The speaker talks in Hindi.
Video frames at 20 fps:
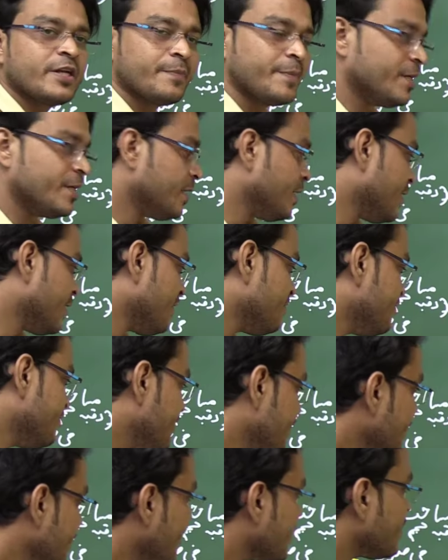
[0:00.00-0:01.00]
रिपीट कर रहा है
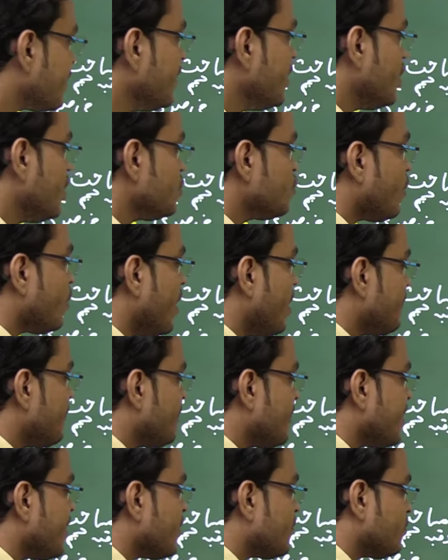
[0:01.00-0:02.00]
फिगर जो है
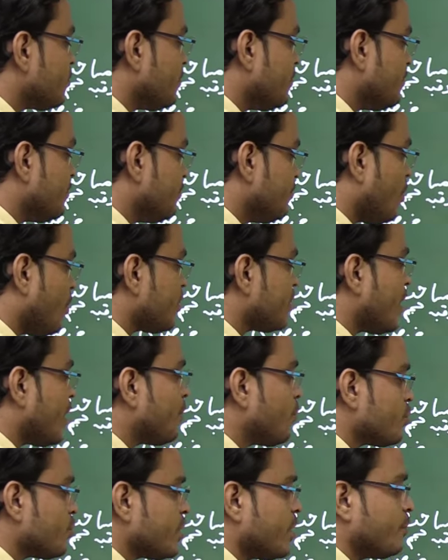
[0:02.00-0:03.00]
फिगर बहुत कम
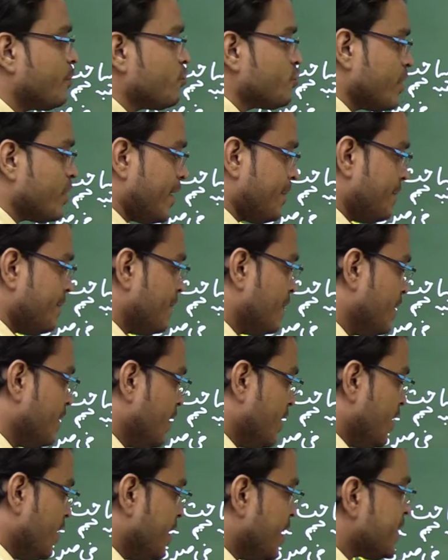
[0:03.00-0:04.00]
क्वेश्चन पूछ रहा है
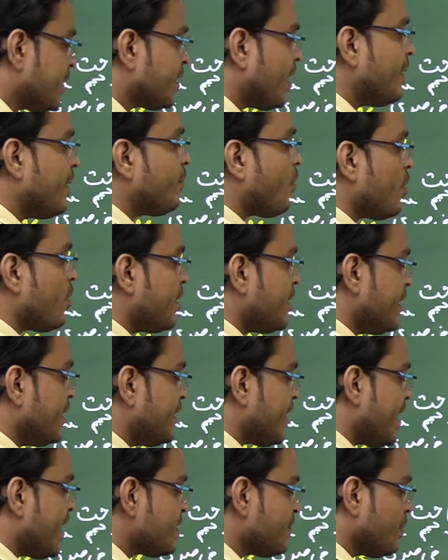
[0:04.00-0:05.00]
ये इतना इंपॉर्टेंट नहीं
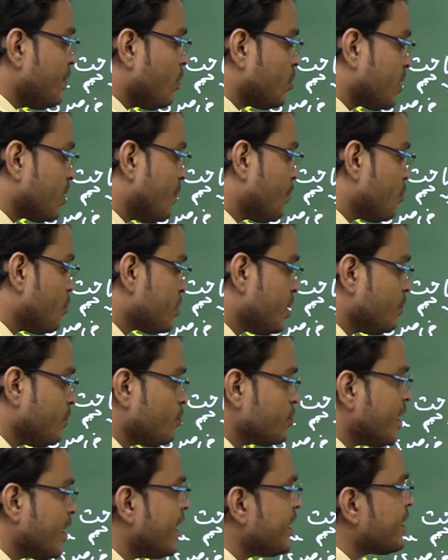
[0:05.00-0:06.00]
डाइस भी बहुत कम क्वेश्चन
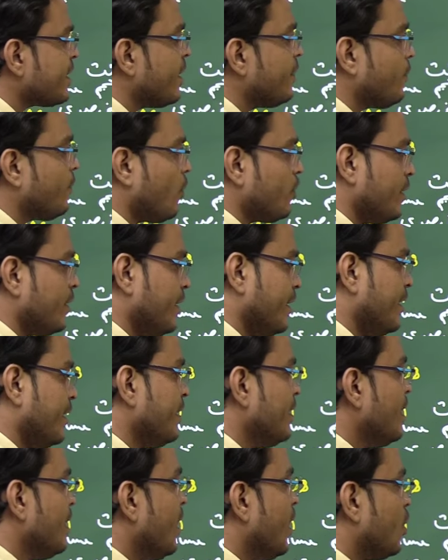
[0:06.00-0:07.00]
पूछ रहा है इतना इंपॉर्टेंट नहीं
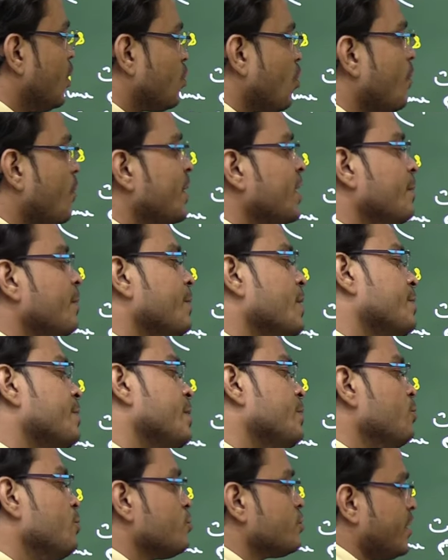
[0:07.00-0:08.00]
रोमन नंबर भी
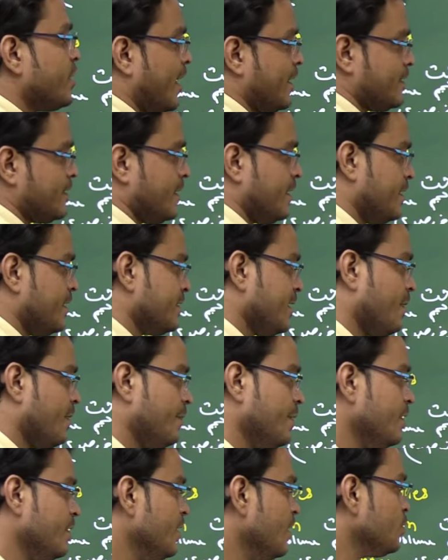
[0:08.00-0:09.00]
पूछता है अक्सर एग्जाम
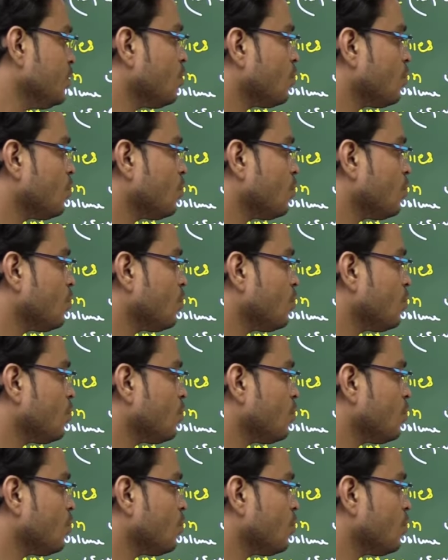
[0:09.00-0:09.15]
में तो